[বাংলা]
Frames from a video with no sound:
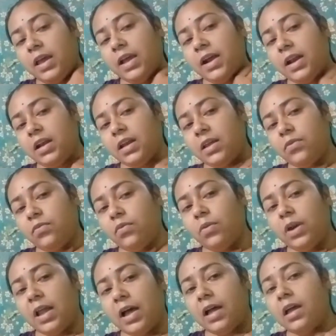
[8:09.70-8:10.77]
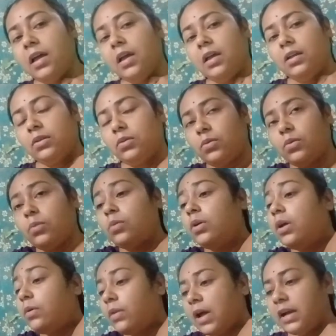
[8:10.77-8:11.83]
এখানটায় ফোলা তো
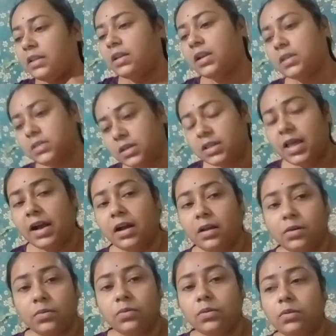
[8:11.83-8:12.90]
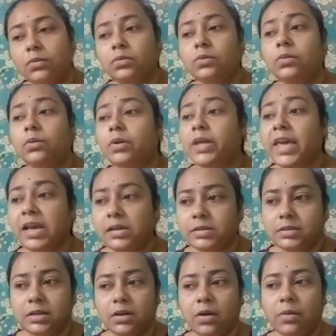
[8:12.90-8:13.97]
ওকেও ডাক্তার আজকে দেখানো হলো তো ওর এক্স
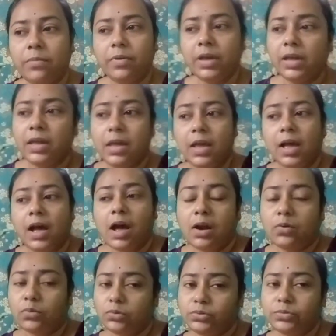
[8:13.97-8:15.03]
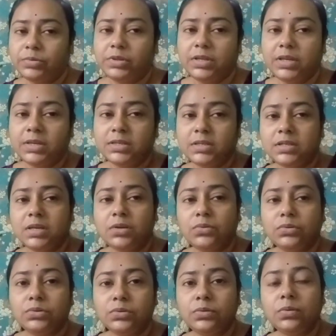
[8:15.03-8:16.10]
রে হবে আর ওষুধ দিয়েছে সেই
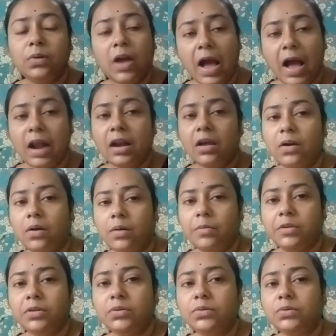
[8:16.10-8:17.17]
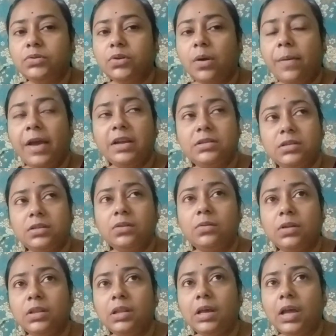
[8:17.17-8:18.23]
ওষুধগুলো আনা হবে তো সব একসাথে
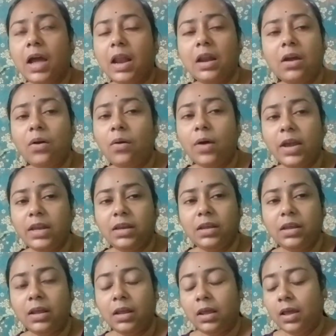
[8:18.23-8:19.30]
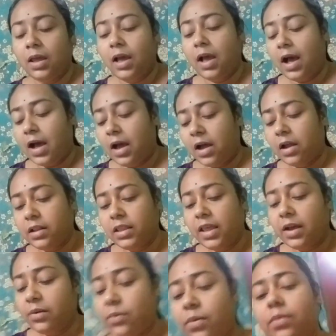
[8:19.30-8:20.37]
ওখান থেকে আনা হয়নি আর
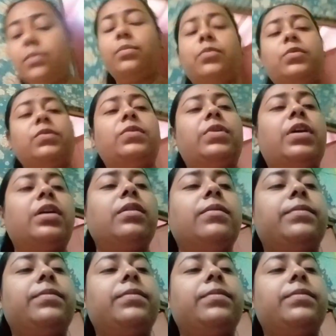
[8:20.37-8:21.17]
দেখো বন্ধুরা